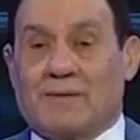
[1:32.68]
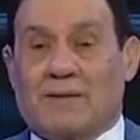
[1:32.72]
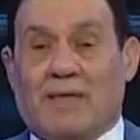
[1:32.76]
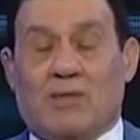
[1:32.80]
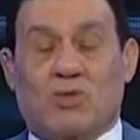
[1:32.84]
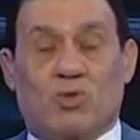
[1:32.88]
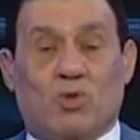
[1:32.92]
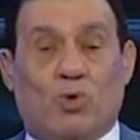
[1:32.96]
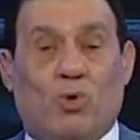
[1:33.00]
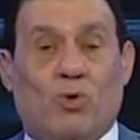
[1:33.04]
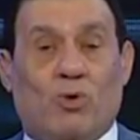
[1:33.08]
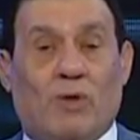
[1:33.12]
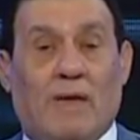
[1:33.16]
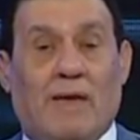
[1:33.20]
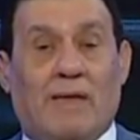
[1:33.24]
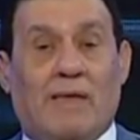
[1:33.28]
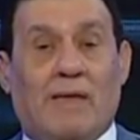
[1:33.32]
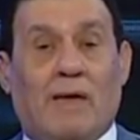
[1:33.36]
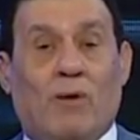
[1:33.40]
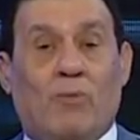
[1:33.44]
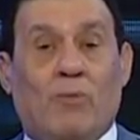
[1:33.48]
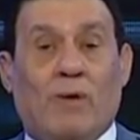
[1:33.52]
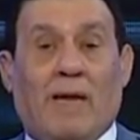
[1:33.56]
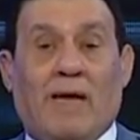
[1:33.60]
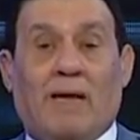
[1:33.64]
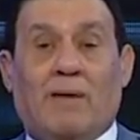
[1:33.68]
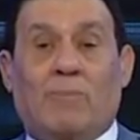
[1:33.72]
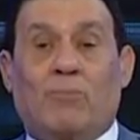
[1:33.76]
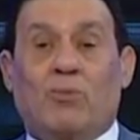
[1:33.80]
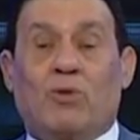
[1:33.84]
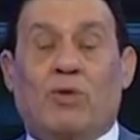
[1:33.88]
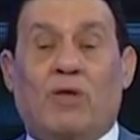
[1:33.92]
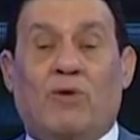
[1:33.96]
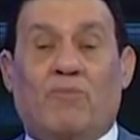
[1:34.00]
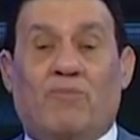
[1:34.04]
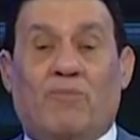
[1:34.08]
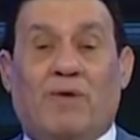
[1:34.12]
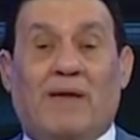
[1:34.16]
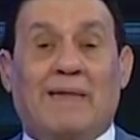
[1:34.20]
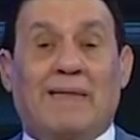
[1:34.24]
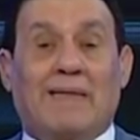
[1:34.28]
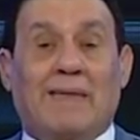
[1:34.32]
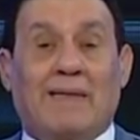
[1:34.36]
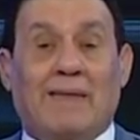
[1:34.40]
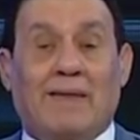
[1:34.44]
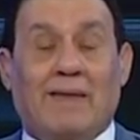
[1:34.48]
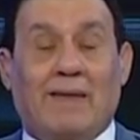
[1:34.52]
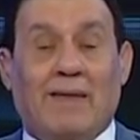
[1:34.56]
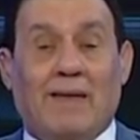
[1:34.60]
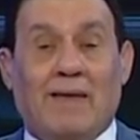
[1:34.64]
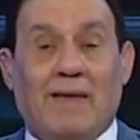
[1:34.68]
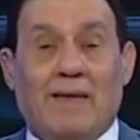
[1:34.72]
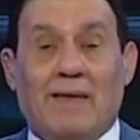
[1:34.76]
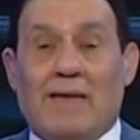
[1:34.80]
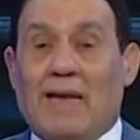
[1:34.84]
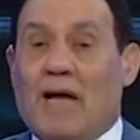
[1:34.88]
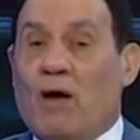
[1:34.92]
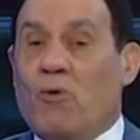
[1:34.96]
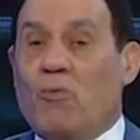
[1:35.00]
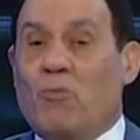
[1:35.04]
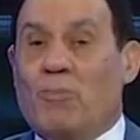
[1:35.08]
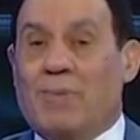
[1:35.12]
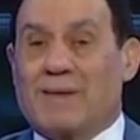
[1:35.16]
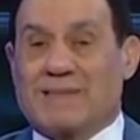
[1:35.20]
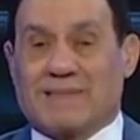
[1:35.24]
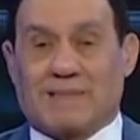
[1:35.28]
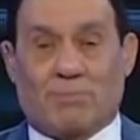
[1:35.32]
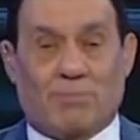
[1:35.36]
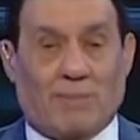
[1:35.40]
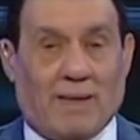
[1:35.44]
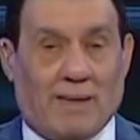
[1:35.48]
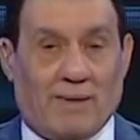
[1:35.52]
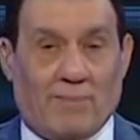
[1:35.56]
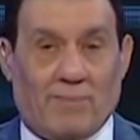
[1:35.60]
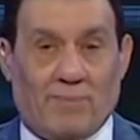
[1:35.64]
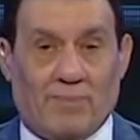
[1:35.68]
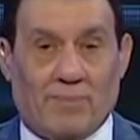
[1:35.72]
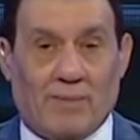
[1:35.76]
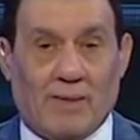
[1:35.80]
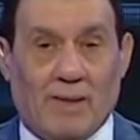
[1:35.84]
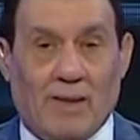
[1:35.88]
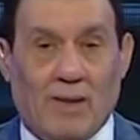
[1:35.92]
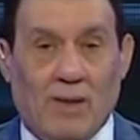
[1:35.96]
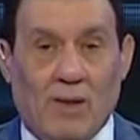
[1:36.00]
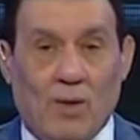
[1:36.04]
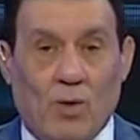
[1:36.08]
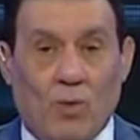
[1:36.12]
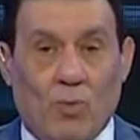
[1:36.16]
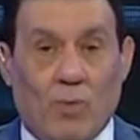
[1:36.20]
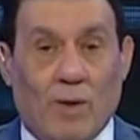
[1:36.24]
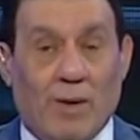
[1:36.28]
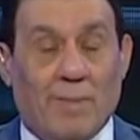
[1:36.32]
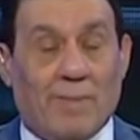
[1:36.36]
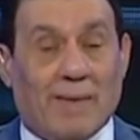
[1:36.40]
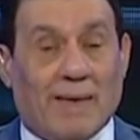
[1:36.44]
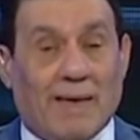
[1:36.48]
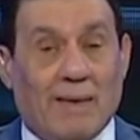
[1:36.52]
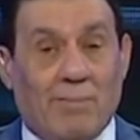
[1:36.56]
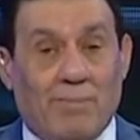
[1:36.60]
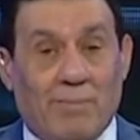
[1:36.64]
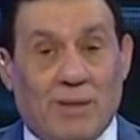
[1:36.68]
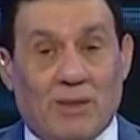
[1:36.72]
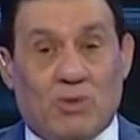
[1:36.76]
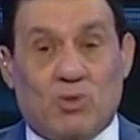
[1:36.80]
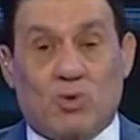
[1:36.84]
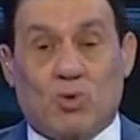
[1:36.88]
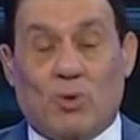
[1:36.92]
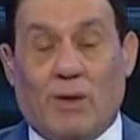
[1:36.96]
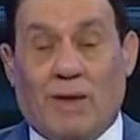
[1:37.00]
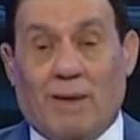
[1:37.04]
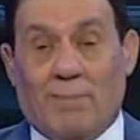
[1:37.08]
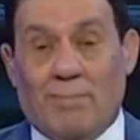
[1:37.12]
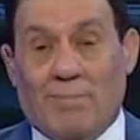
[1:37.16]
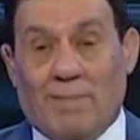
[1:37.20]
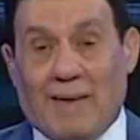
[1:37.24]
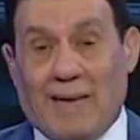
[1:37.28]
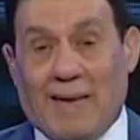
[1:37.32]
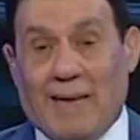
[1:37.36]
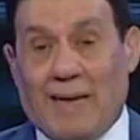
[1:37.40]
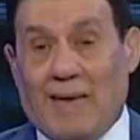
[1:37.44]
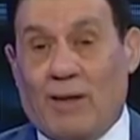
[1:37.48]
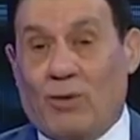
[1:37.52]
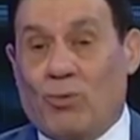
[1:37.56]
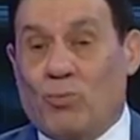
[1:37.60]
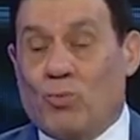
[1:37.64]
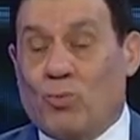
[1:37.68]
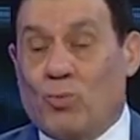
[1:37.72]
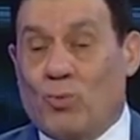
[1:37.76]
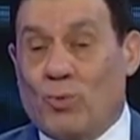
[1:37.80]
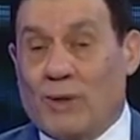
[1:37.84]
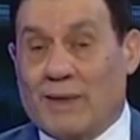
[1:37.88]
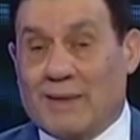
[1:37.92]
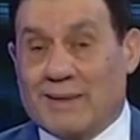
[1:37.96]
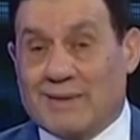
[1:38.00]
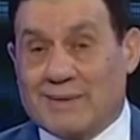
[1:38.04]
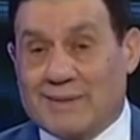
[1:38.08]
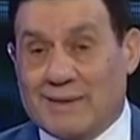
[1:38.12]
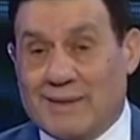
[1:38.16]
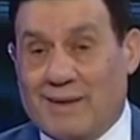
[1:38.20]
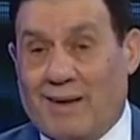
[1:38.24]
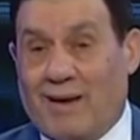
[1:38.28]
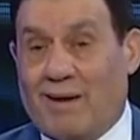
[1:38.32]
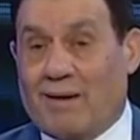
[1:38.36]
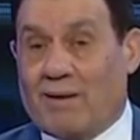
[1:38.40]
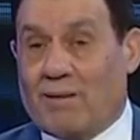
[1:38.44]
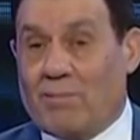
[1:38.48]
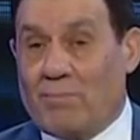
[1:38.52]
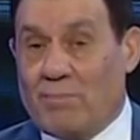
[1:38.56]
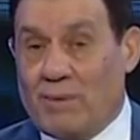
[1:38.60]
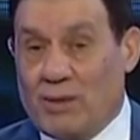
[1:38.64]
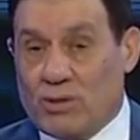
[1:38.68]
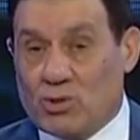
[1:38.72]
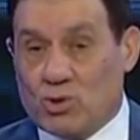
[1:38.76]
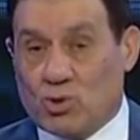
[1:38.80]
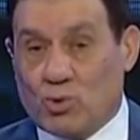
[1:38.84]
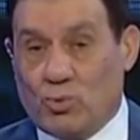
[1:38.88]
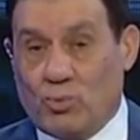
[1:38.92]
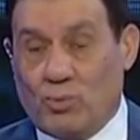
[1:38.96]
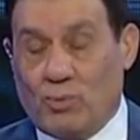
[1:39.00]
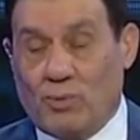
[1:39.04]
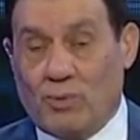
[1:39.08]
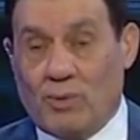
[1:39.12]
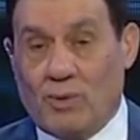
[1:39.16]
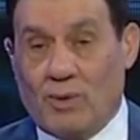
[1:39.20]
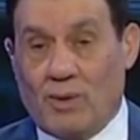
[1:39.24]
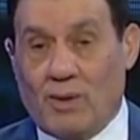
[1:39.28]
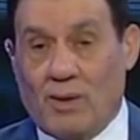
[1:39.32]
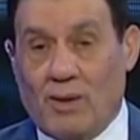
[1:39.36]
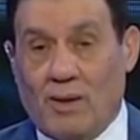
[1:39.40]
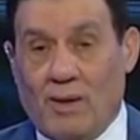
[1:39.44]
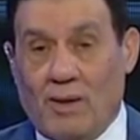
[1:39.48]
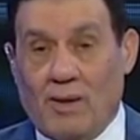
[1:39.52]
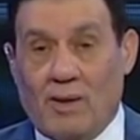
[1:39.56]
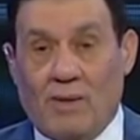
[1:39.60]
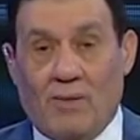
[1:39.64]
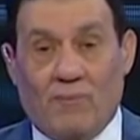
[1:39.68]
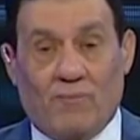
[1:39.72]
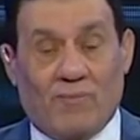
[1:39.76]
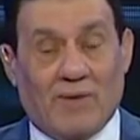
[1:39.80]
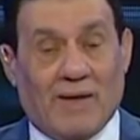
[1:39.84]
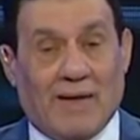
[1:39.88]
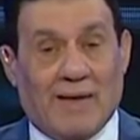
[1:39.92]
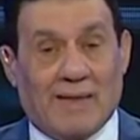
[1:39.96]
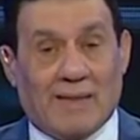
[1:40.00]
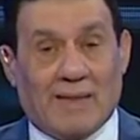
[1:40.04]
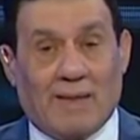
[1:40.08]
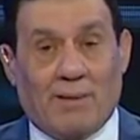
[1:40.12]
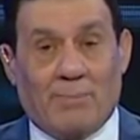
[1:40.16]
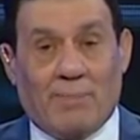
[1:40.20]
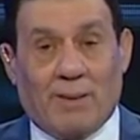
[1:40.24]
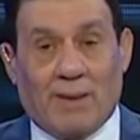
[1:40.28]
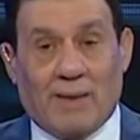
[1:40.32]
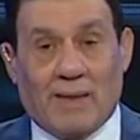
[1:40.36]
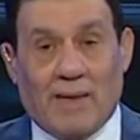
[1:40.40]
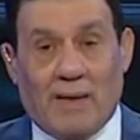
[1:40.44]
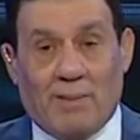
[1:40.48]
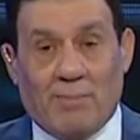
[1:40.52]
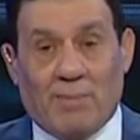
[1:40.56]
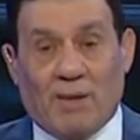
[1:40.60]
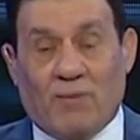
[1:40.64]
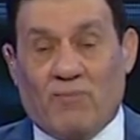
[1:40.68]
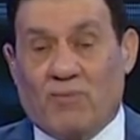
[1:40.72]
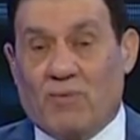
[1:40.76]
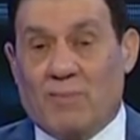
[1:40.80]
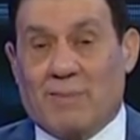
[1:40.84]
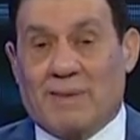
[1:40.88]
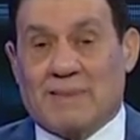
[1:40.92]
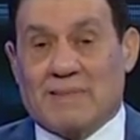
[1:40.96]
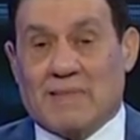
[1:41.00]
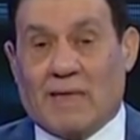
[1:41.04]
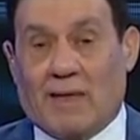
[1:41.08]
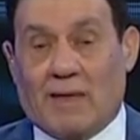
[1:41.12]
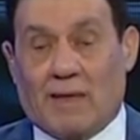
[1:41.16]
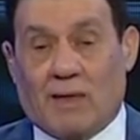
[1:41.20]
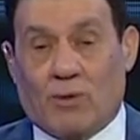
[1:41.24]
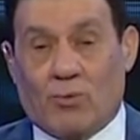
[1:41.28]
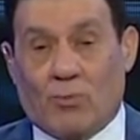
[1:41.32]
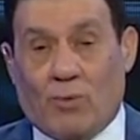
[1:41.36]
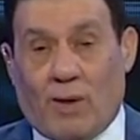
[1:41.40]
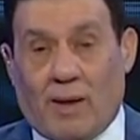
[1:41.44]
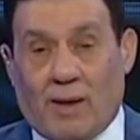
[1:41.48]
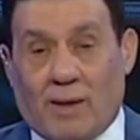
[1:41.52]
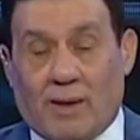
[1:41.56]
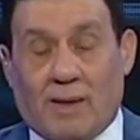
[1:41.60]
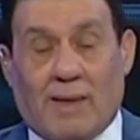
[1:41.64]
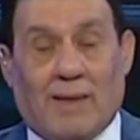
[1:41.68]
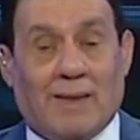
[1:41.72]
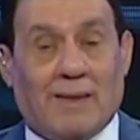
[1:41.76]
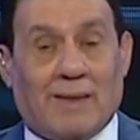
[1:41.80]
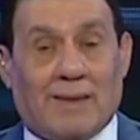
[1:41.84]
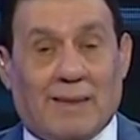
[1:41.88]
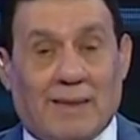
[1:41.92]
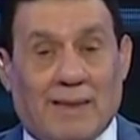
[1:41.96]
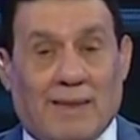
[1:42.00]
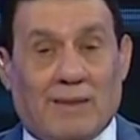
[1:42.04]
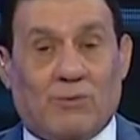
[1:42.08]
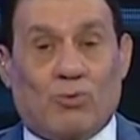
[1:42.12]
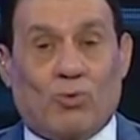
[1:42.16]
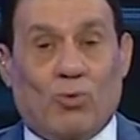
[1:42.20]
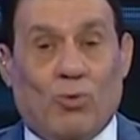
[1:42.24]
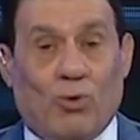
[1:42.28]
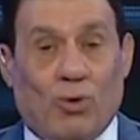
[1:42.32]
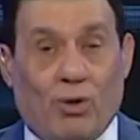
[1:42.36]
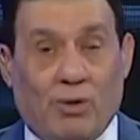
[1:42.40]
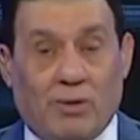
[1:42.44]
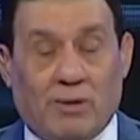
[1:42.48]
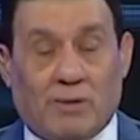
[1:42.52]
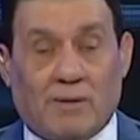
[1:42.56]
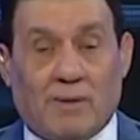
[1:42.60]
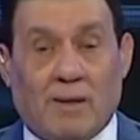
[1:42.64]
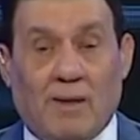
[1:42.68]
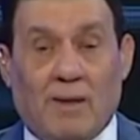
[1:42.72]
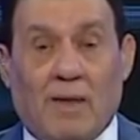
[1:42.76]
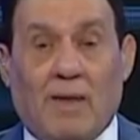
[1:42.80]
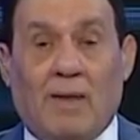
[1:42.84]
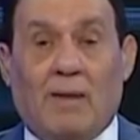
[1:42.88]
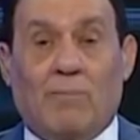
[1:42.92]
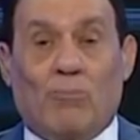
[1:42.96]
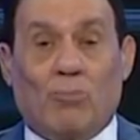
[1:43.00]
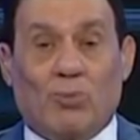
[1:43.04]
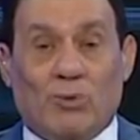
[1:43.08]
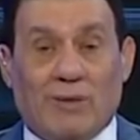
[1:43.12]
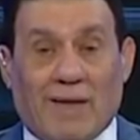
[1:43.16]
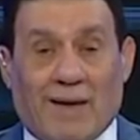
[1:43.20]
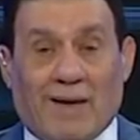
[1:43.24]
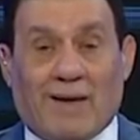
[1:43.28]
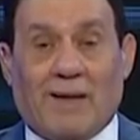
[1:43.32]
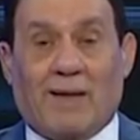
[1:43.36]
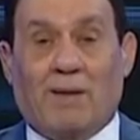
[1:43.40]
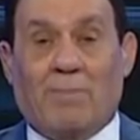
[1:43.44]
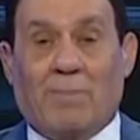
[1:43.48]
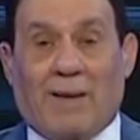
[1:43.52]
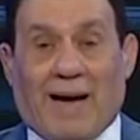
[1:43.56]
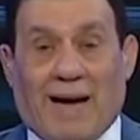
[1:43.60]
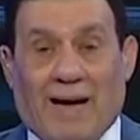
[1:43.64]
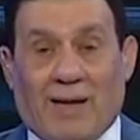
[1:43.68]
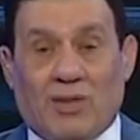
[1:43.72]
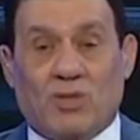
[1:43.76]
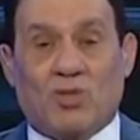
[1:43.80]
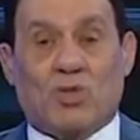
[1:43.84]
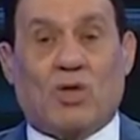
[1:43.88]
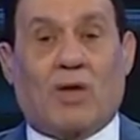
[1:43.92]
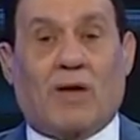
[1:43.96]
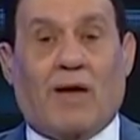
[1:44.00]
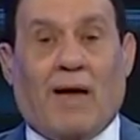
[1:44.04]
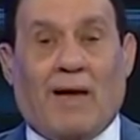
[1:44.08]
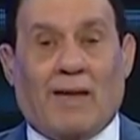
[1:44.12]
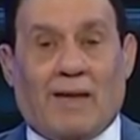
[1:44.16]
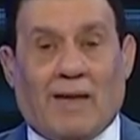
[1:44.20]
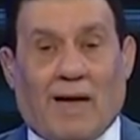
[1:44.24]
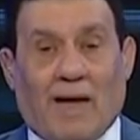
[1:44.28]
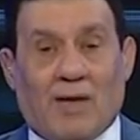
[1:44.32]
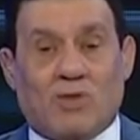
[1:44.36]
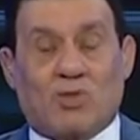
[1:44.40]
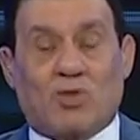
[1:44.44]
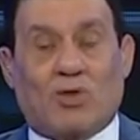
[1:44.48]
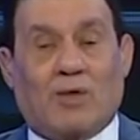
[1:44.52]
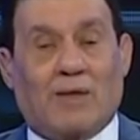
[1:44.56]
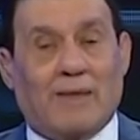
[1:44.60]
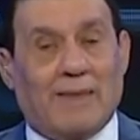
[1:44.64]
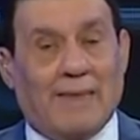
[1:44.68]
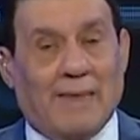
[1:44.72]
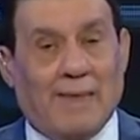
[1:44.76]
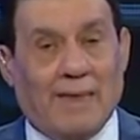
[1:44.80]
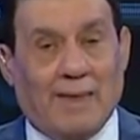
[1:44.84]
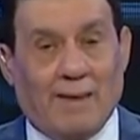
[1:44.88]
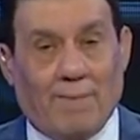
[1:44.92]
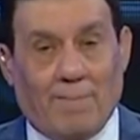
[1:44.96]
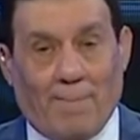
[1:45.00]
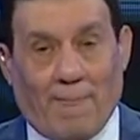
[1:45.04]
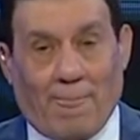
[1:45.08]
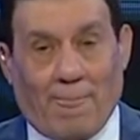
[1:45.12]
تشعر ان هناك مدير فني له بصمه ويمكن ميتشو لما قالوا اختيار ميتشو في هذا البرنامج في مساء الانوار انا طلعت وقلت مدرب 10 على 10 ليه؟